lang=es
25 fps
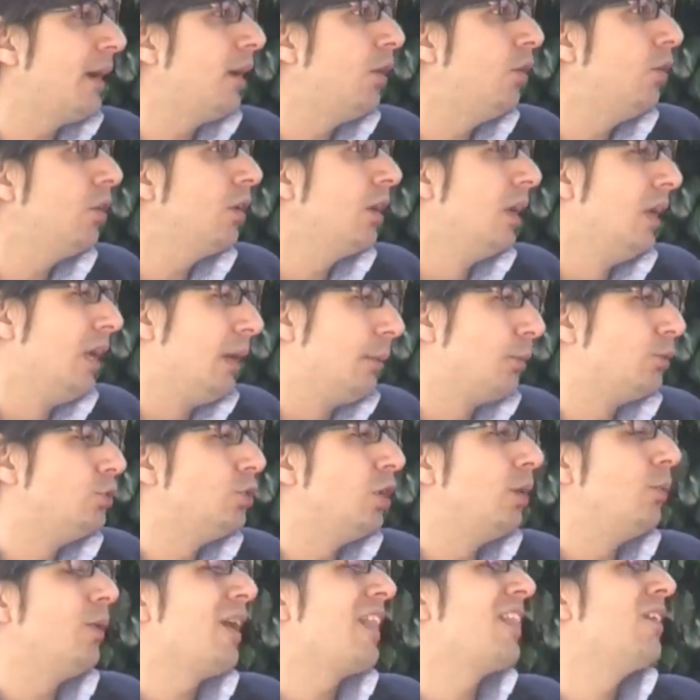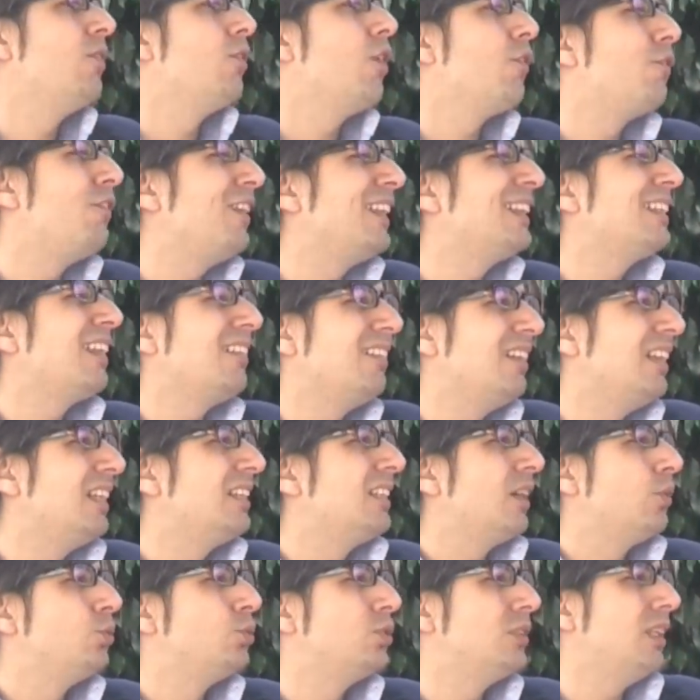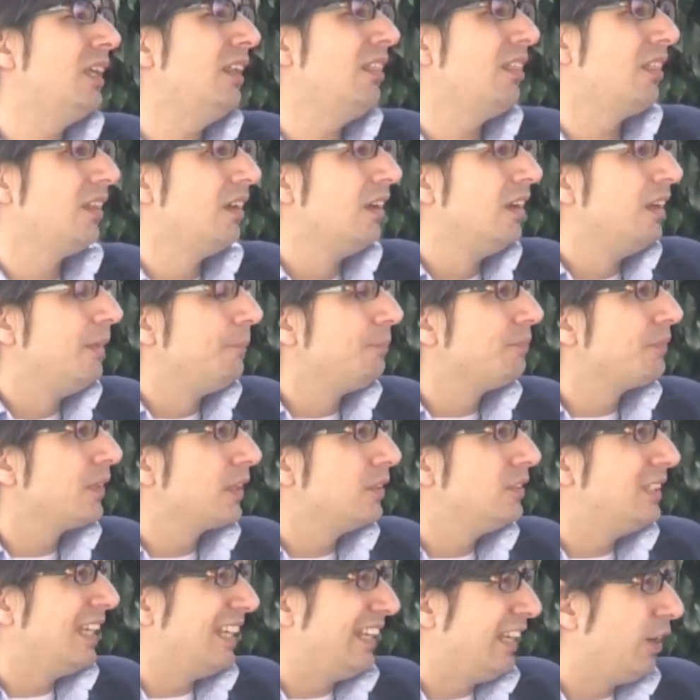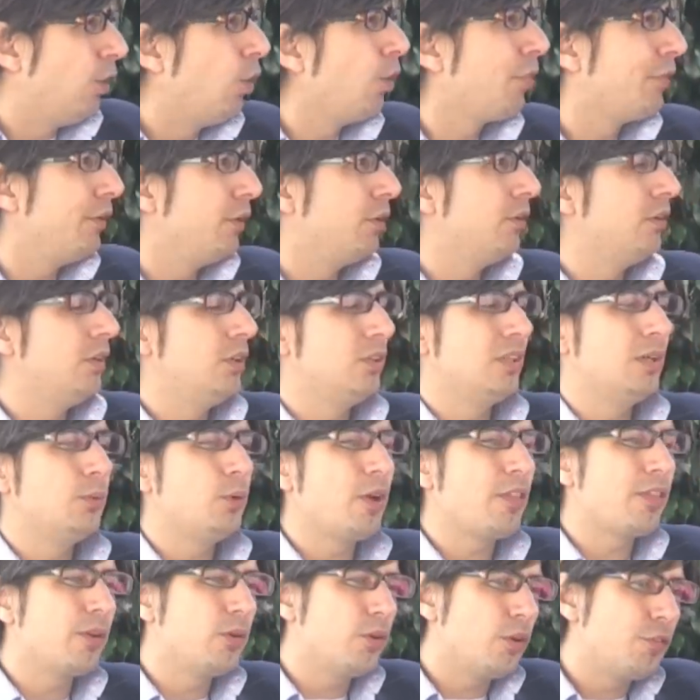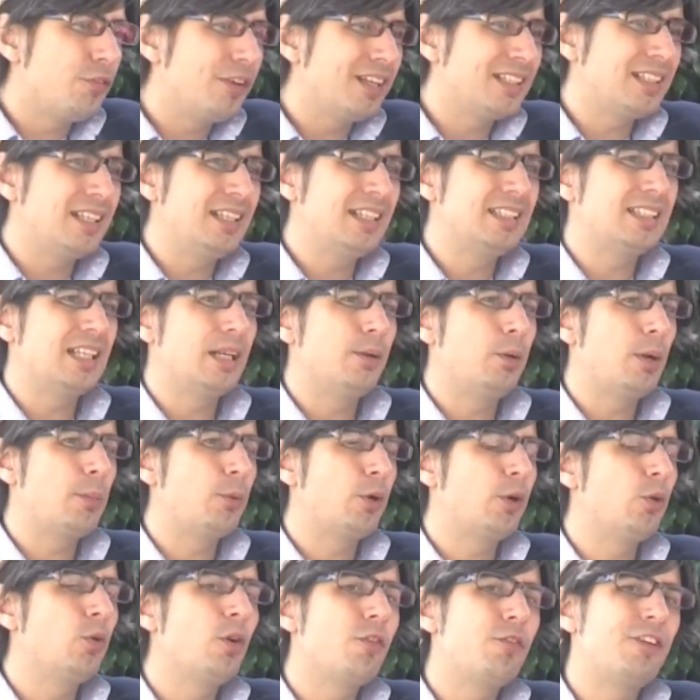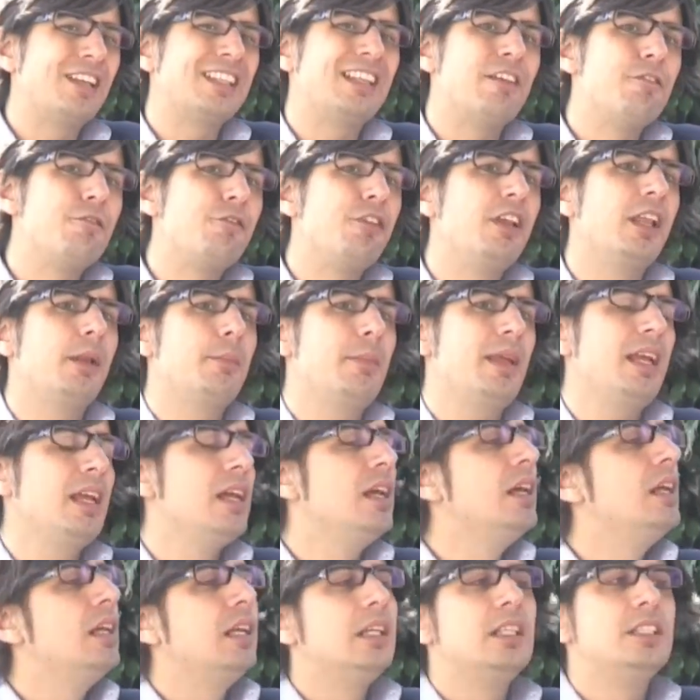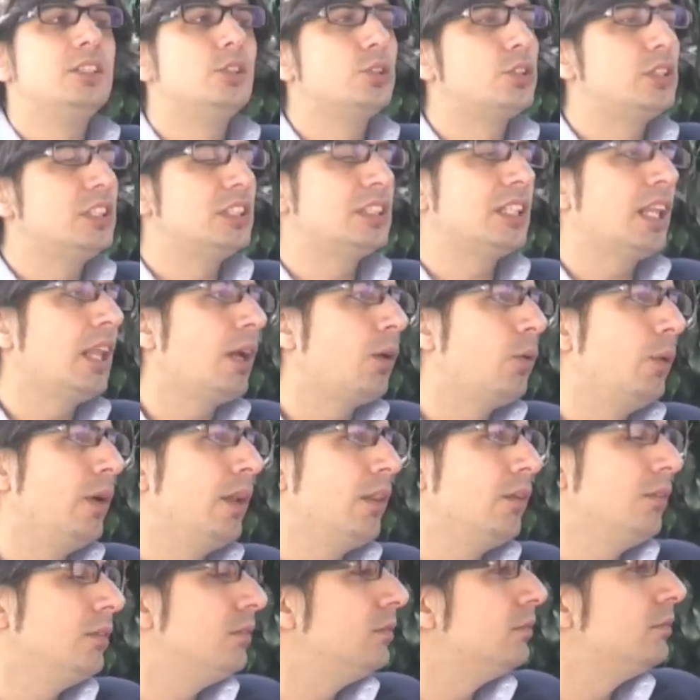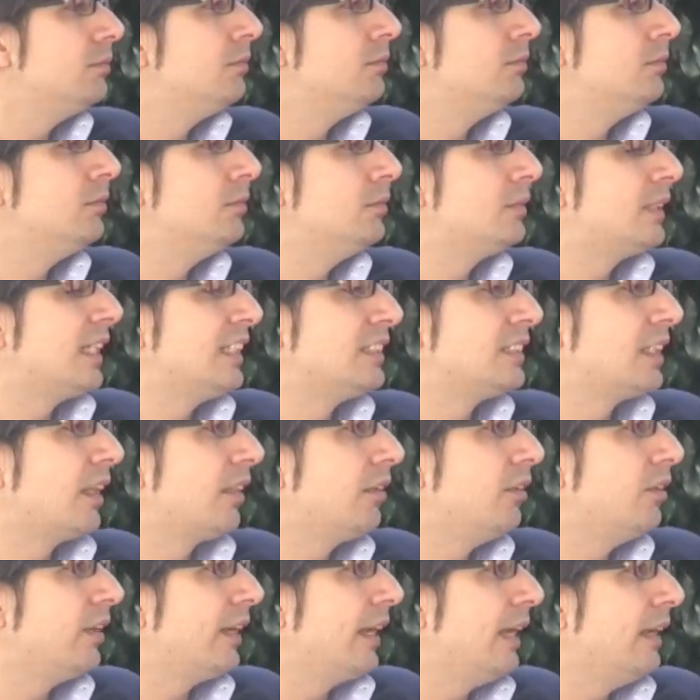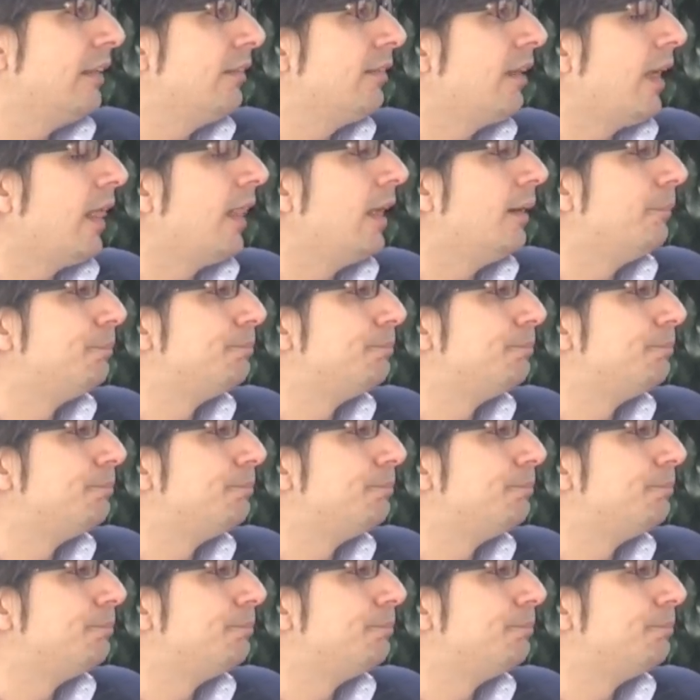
mejor, pues yo le voy a hacer una oferta directa a usted ya negocio, con como le voy a hacer una oferta directa, le voy a poner una oferta en firme y si usted está de acuerdo, mm, transacción realizada.